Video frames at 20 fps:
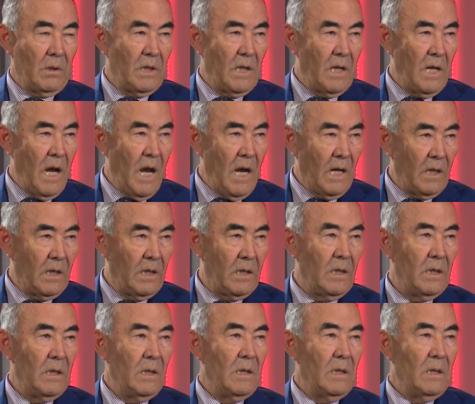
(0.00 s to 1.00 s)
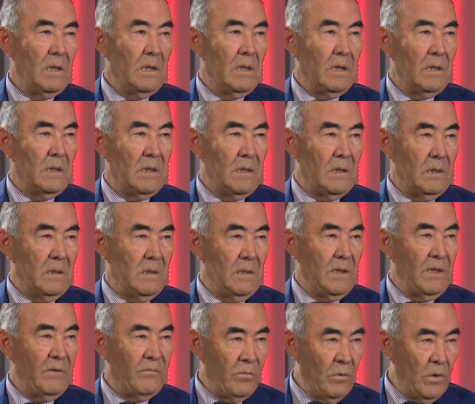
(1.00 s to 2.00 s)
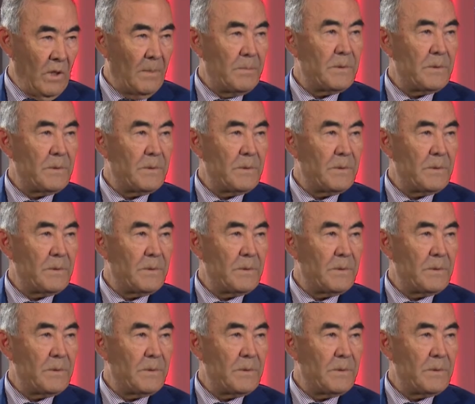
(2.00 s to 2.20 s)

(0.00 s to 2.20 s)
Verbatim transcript: как э, его